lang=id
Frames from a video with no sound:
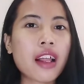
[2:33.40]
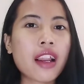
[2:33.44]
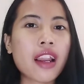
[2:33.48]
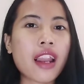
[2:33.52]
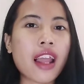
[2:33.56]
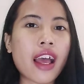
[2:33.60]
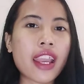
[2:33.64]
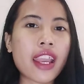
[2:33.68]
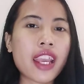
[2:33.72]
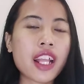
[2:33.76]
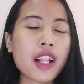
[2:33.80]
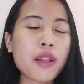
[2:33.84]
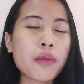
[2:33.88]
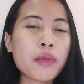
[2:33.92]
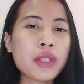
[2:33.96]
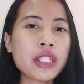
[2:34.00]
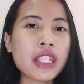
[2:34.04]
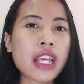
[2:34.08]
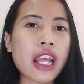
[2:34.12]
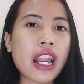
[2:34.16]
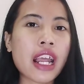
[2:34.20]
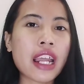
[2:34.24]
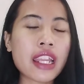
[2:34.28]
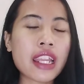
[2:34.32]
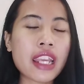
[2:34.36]
Lail
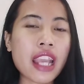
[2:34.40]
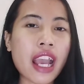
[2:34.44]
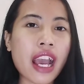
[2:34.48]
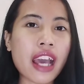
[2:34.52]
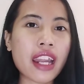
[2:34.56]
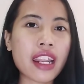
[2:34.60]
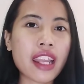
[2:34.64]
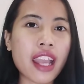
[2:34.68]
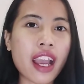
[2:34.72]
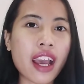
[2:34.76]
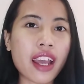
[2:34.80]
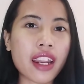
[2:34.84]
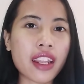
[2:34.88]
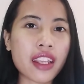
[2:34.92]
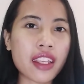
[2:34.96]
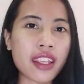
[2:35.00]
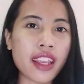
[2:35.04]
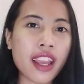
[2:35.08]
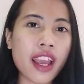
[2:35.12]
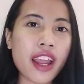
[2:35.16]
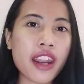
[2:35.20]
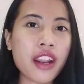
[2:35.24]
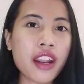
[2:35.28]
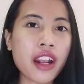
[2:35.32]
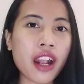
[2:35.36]
menjalani
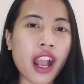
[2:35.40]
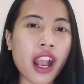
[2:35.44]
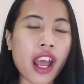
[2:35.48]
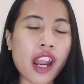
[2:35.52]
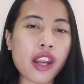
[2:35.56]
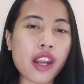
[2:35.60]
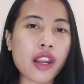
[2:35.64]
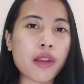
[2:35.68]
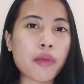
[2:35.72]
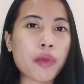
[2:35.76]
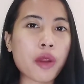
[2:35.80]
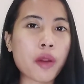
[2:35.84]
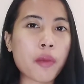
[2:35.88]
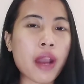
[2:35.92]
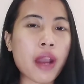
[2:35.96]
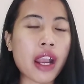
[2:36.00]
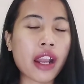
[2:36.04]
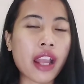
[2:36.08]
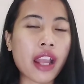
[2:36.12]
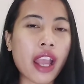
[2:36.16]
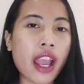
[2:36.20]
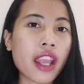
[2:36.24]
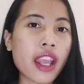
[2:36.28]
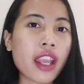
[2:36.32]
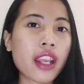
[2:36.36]
hari-harinya dengan
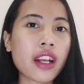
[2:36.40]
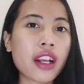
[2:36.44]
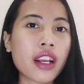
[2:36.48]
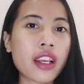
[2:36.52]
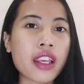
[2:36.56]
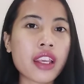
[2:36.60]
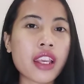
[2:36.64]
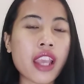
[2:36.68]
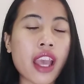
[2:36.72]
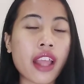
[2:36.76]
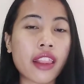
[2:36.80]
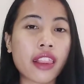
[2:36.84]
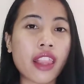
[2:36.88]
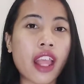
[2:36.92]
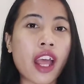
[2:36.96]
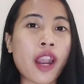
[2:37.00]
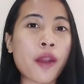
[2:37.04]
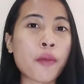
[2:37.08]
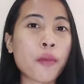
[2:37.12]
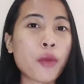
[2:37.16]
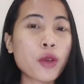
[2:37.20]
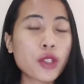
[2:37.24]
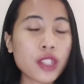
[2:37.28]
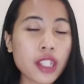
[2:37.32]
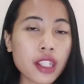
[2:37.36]
berbagai
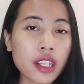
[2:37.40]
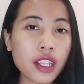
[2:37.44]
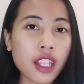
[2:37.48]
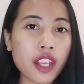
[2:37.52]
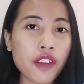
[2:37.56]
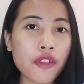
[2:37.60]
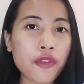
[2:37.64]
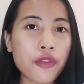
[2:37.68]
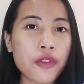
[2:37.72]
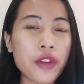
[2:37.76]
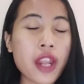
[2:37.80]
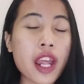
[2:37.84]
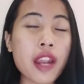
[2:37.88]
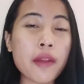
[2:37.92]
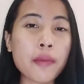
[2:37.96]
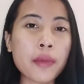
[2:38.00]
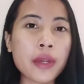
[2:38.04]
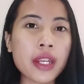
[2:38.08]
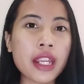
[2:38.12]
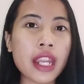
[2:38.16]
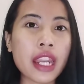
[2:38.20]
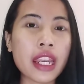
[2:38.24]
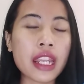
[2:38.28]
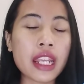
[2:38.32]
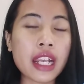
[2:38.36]
kegiatan positif dan
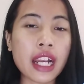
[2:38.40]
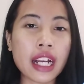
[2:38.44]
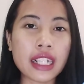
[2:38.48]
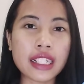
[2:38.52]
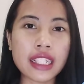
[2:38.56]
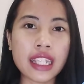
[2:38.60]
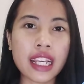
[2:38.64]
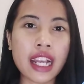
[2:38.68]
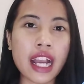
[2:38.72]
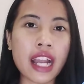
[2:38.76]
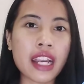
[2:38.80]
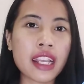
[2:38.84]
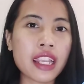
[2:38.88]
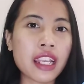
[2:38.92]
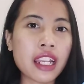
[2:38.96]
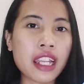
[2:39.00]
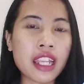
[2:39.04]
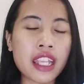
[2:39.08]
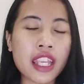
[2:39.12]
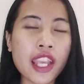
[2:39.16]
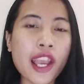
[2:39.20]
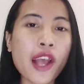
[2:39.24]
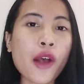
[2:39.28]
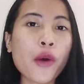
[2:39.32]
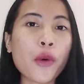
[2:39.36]
mendedikasikan
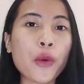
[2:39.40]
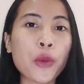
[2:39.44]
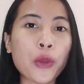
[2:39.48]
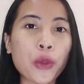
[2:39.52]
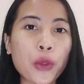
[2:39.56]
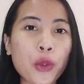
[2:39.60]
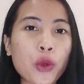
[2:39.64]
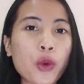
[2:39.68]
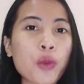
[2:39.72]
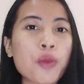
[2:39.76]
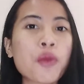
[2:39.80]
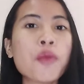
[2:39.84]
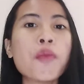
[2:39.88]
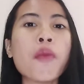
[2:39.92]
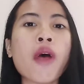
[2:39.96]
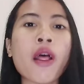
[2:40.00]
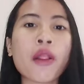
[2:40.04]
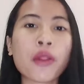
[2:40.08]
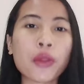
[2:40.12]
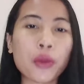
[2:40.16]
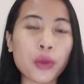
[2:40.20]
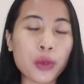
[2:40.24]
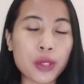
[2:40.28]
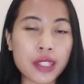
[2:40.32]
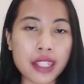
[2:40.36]
dirinya untuk
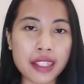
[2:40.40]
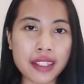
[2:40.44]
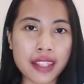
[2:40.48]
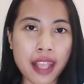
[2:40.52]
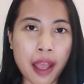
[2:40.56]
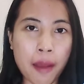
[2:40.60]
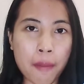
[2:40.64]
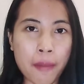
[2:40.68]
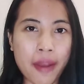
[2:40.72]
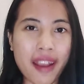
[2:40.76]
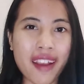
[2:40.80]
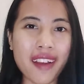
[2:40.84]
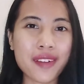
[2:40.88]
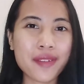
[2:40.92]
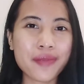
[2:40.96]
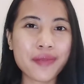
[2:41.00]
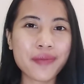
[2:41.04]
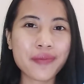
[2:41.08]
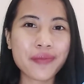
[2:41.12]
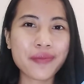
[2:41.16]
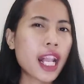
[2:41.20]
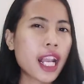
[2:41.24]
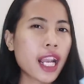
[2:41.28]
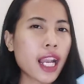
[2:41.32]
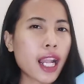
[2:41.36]
membantu sesama.
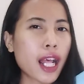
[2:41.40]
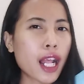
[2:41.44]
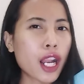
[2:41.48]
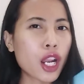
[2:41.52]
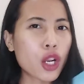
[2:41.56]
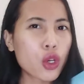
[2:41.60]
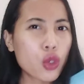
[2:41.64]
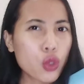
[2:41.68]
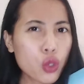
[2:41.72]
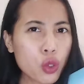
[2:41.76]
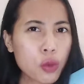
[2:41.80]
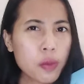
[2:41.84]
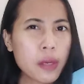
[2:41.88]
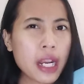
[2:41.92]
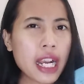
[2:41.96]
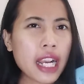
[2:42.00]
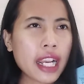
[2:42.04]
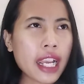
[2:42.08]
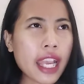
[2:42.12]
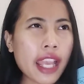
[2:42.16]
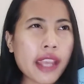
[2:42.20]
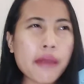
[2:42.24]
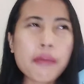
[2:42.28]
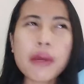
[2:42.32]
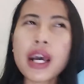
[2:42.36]
Lalu
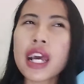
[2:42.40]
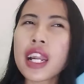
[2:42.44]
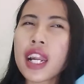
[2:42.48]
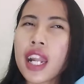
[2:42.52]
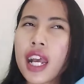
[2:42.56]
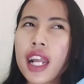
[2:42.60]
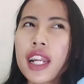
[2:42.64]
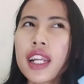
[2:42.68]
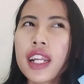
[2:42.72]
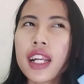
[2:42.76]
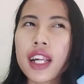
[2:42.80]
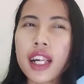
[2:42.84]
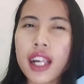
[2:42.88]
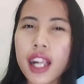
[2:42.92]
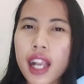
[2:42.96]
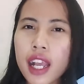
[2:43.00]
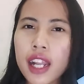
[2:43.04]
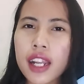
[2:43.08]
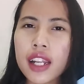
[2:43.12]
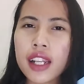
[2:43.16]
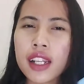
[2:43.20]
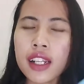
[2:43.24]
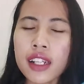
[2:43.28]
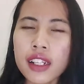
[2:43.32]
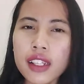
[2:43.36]
bagaimana
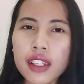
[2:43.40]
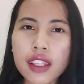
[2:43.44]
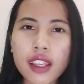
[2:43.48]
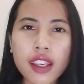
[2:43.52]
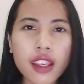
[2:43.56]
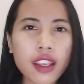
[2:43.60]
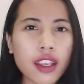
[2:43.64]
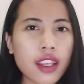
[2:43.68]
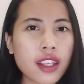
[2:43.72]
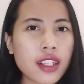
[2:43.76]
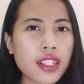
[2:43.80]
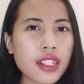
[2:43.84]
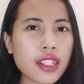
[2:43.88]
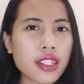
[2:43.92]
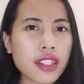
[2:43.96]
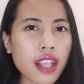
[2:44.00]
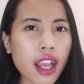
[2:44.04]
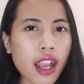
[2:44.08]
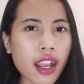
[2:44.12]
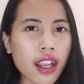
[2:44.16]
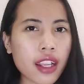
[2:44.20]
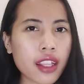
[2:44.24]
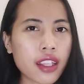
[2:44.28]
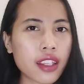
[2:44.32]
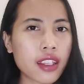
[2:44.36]
dengan
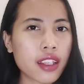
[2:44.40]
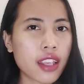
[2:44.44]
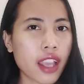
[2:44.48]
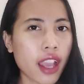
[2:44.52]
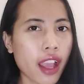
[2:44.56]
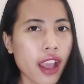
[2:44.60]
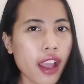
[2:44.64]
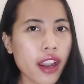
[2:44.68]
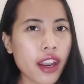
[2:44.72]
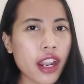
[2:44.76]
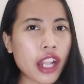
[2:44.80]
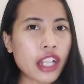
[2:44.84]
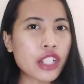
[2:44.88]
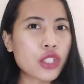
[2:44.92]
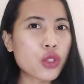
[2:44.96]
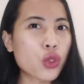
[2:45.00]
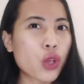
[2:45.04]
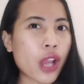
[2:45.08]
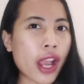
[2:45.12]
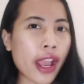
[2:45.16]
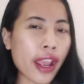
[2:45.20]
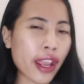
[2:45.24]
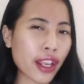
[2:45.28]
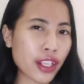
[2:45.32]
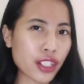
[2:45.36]
kisahnya dan
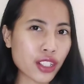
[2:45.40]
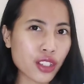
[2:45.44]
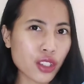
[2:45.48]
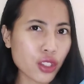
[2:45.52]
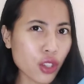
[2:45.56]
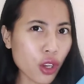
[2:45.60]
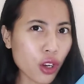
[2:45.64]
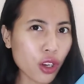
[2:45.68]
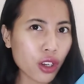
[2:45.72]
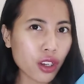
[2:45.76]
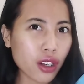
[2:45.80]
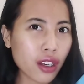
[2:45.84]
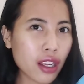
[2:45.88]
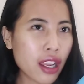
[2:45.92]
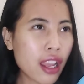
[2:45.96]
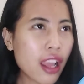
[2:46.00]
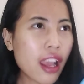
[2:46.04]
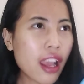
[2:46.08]
juga esok